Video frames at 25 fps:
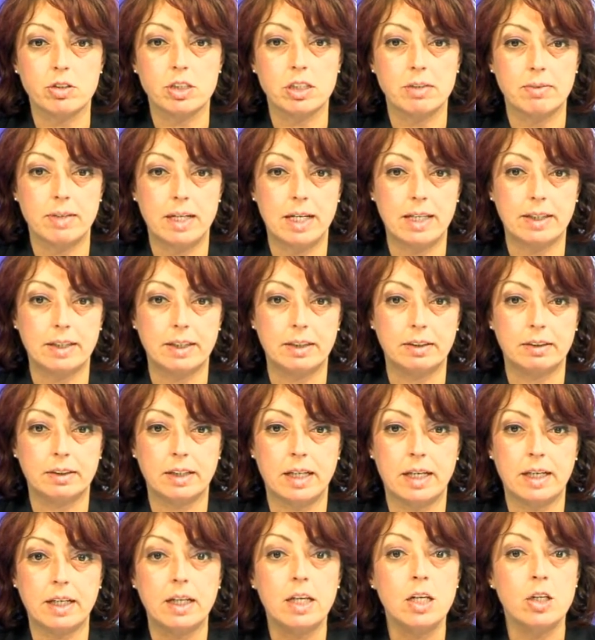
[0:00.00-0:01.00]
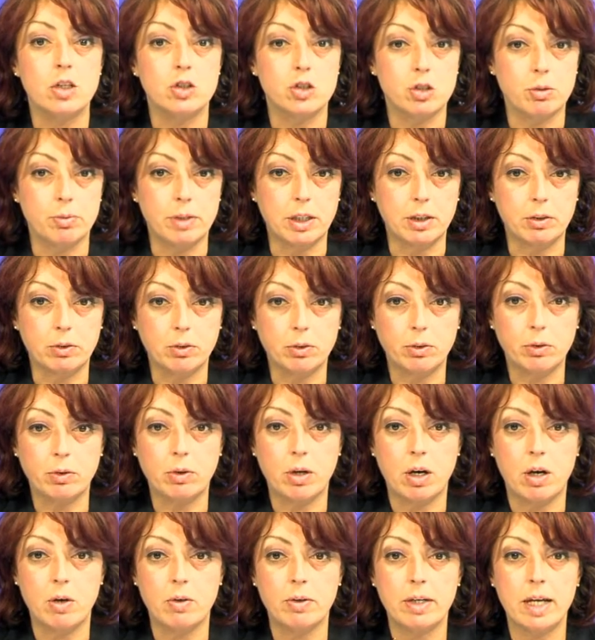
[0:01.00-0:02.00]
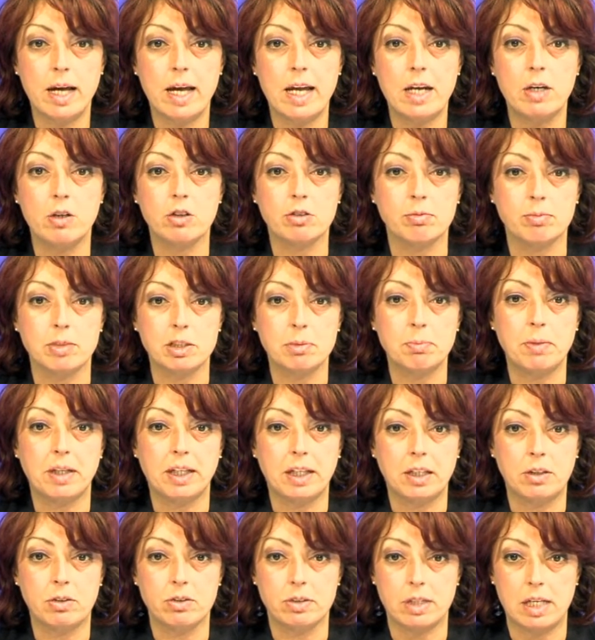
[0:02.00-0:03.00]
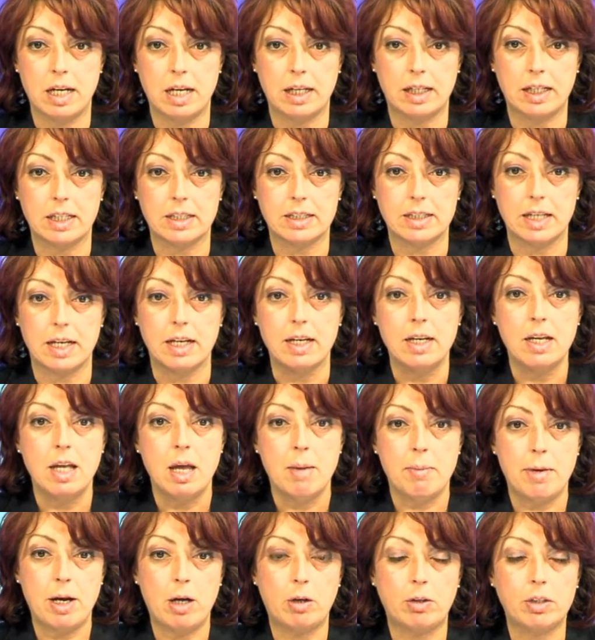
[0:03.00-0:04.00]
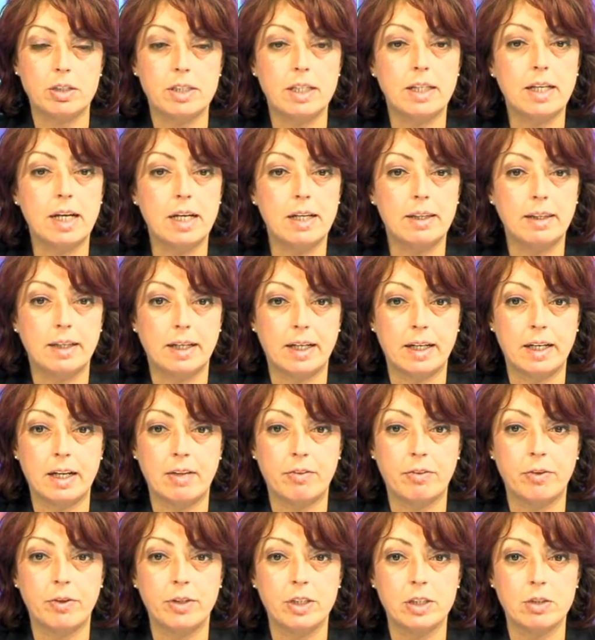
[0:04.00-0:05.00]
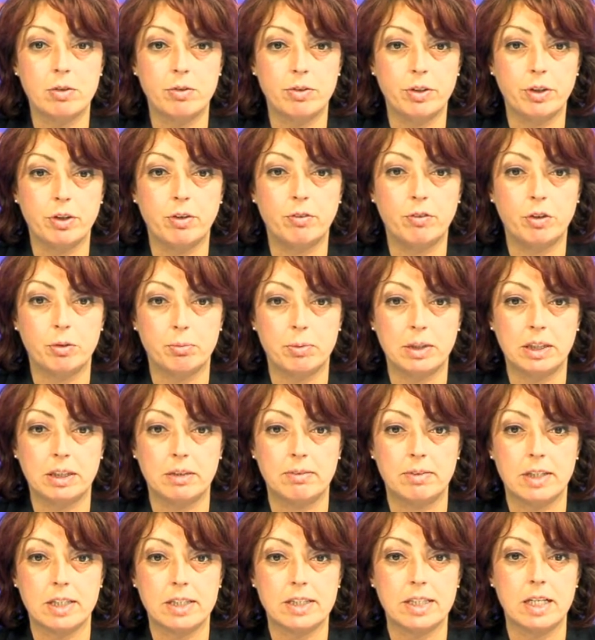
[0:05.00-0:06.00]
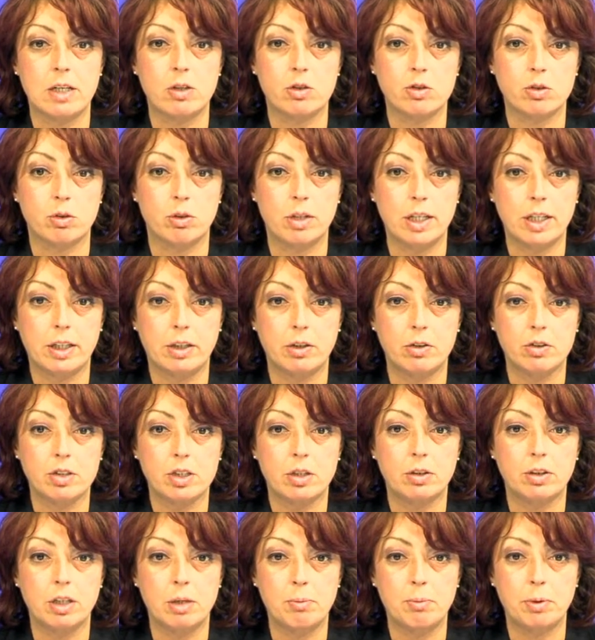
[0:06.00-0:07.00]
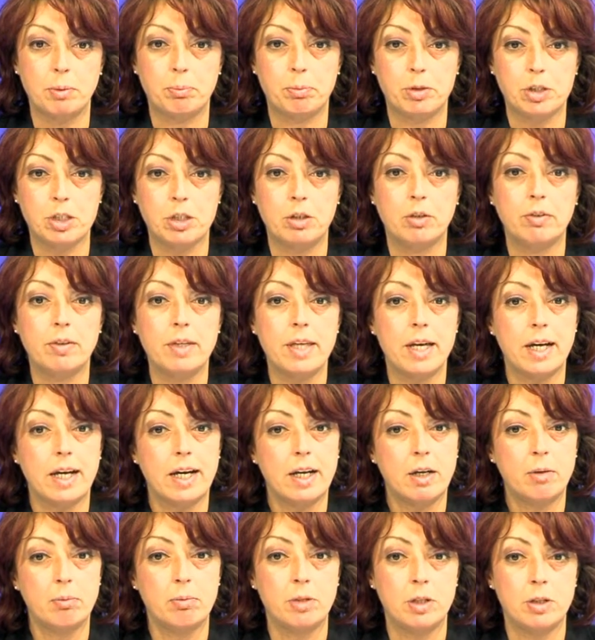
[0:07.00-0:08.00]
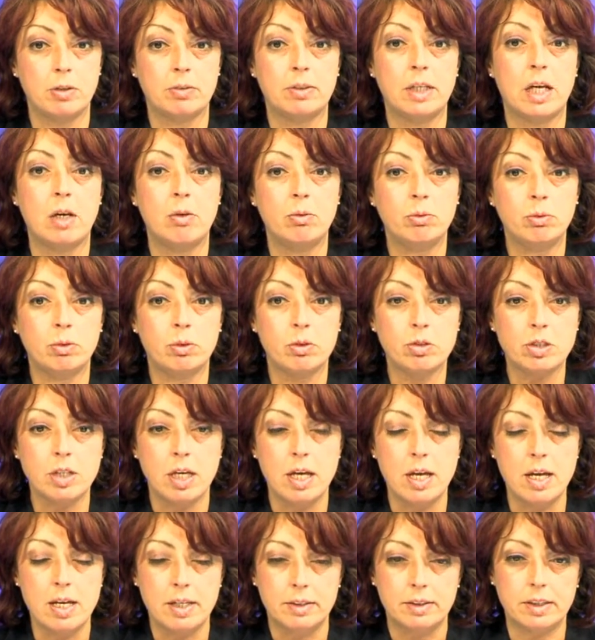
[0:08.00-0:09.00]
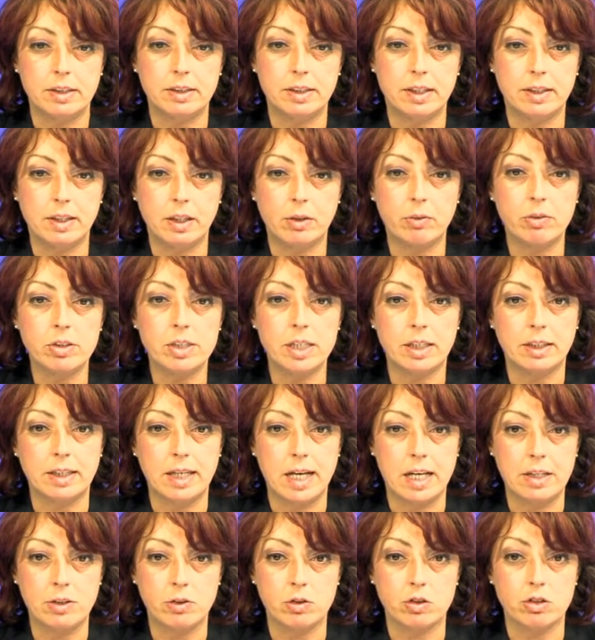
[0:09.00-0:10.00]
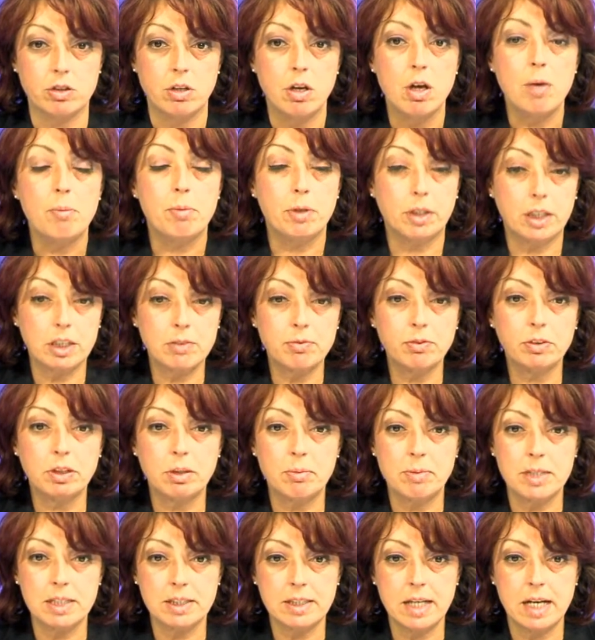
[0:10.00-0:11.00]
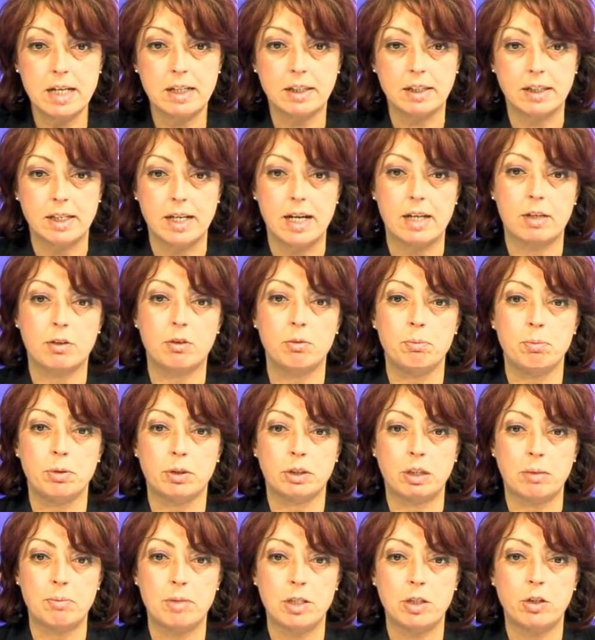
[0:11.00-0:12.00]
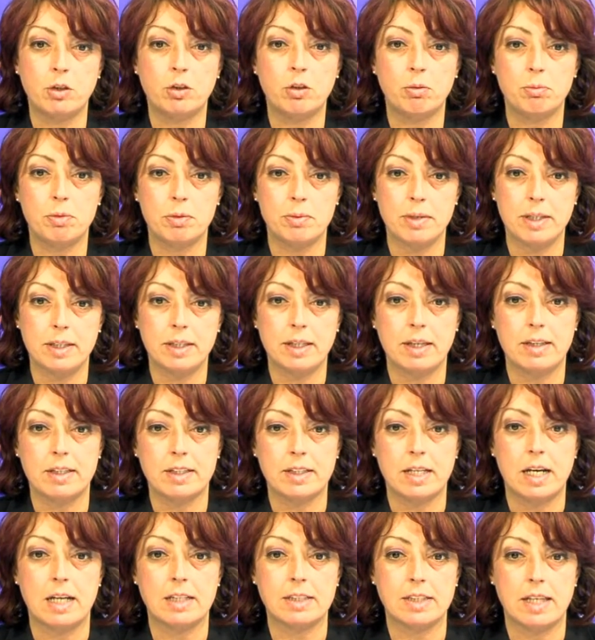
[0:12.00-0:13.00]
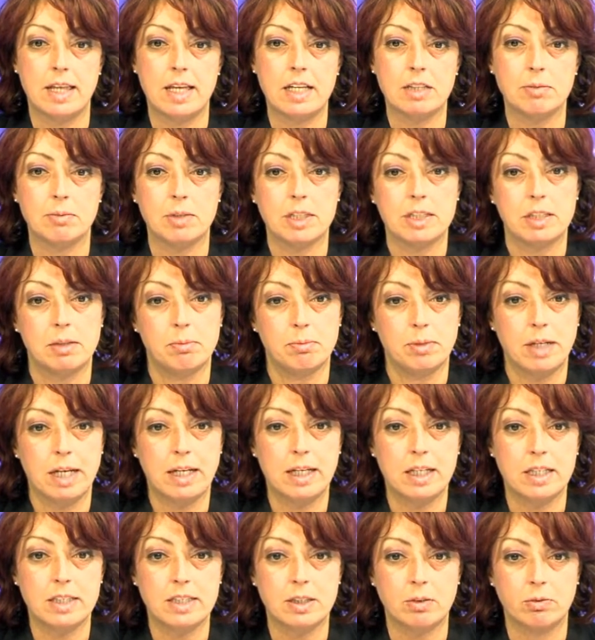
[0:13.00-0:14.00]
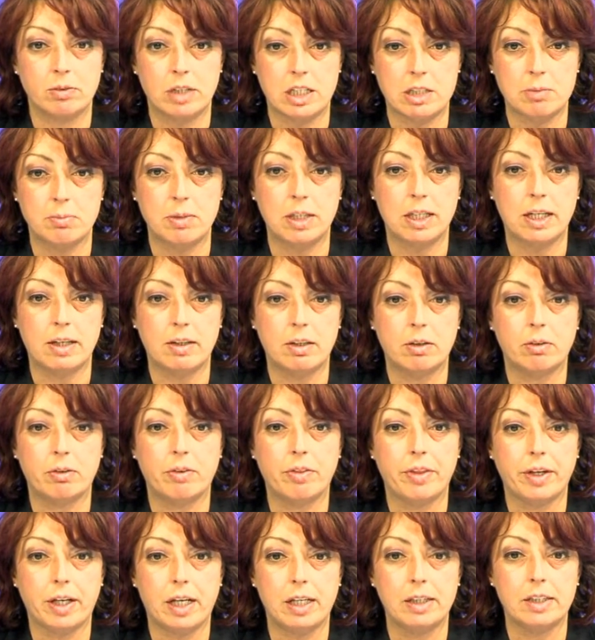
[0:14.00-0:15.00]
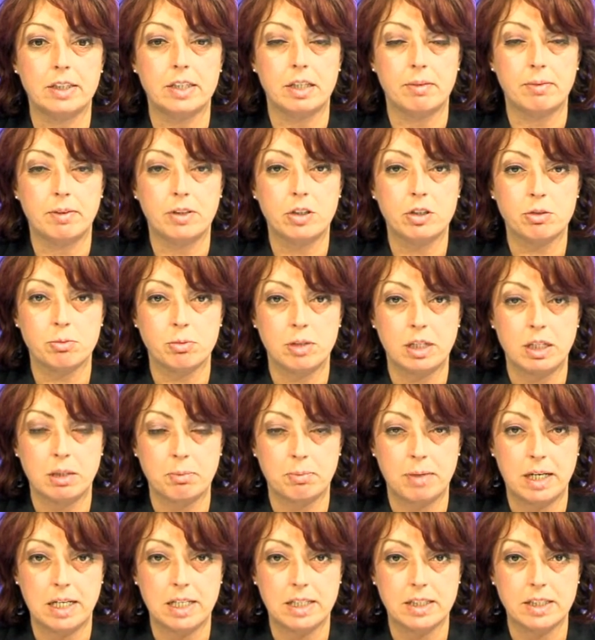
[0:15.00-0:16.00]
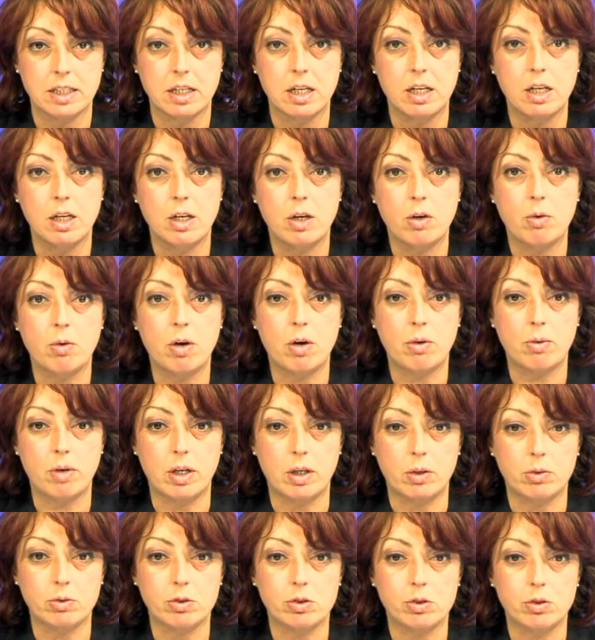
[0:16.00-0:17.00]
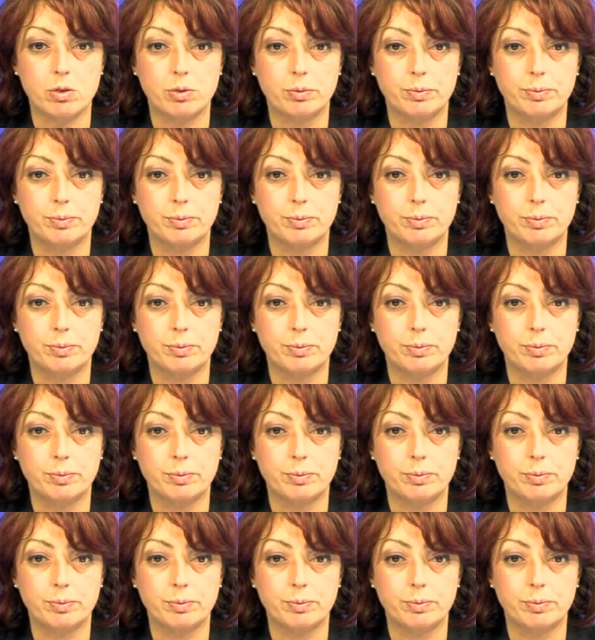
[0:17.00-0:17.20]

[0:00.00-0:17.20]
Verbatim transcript: Se va a centrar sobre todo ahora en los más pequeños de la casa, para lo que se realizarán acciones lúdico-formativas en los colegios y con el propósito de llegar a un millón de alumnos de entre 5 y 7 años, porque es fundamental crear comportamiento y convivencia desde las edades más tempranas, según ha explicado el concejal de Servicios Municipales, Juanjo Alonso.